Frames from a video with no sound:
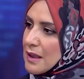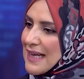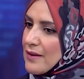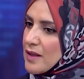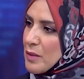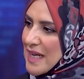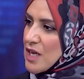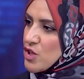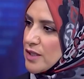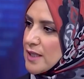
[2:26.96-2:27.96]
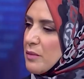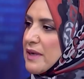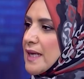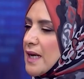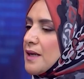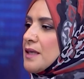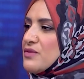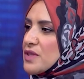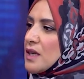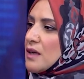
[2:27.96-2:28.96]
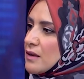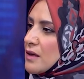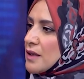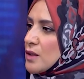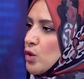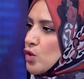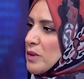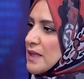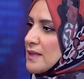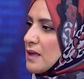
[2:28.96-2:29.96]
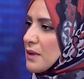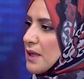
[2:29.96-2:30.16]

أخذت منحى جديد أم أنها نفس قرارات الحكومات السابقة؟